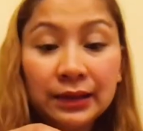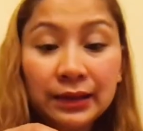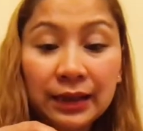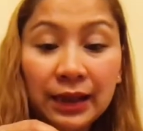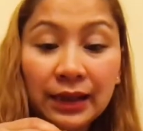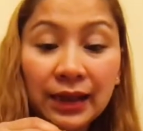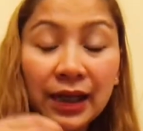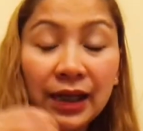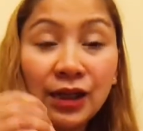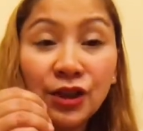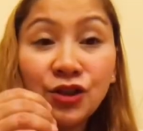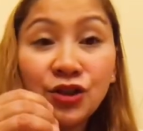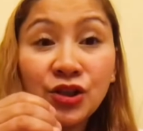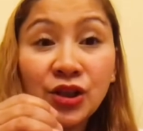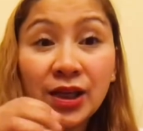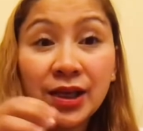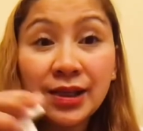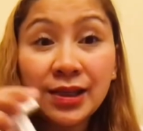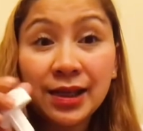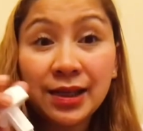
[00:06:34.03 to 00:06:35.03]
Tatanggalin nyo siya
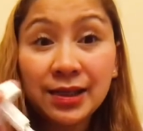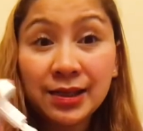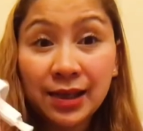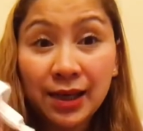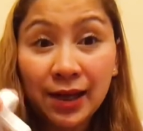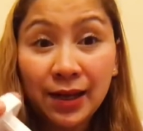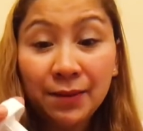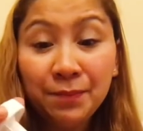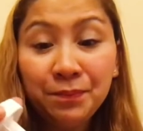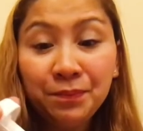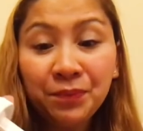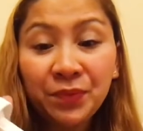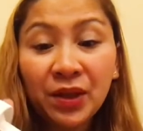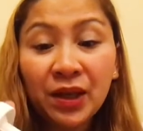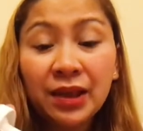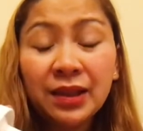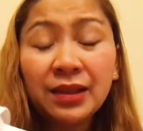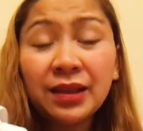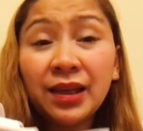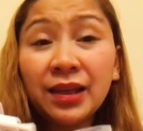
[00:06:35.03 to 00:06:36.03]
isa-isa.
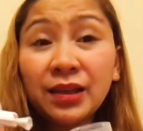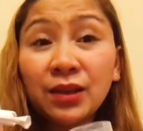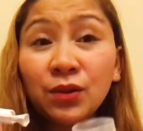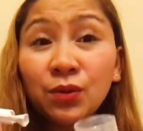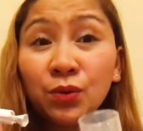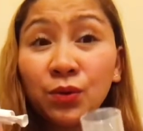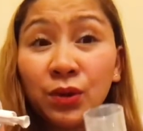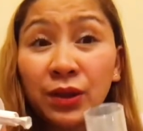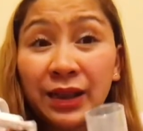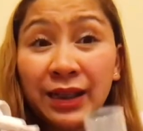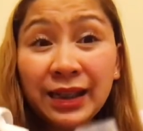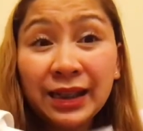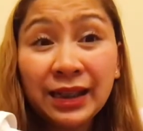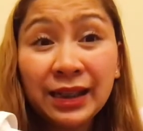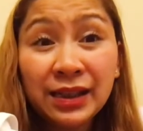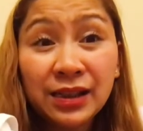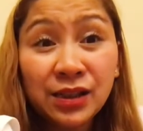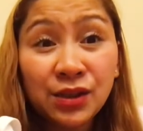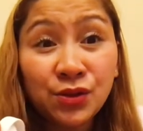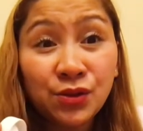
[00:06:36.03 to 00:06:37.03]
Then,
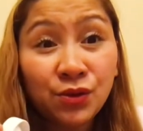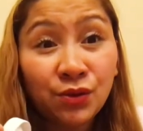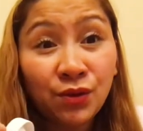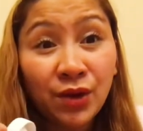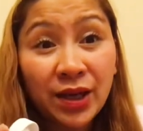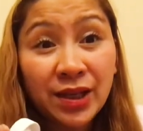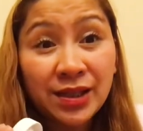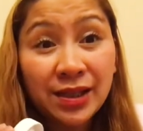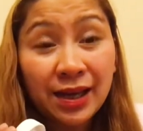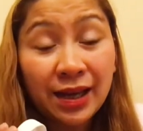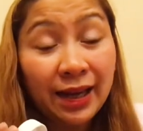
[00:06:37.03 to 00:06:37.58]
lilinisin nyo to guys ha.